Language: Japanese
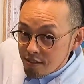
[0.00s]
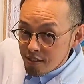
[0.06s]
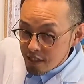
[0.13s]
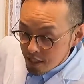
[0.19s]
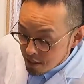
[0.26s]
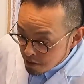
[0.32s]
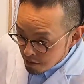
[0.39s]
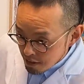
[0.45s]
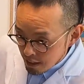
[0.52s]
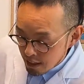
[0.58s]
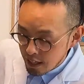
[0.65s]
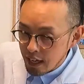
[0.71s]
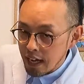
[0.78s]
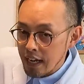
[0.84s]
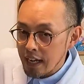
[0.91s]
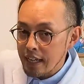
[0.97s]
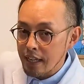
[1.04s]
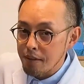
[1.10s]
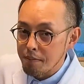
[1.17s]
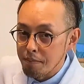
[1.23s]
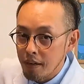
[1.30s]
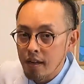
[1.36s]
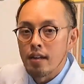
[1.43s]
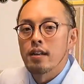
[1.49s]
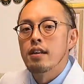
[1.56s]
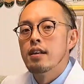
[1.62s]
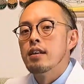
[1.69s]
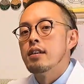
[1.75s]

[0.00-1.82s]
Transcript: の匂いがあれば、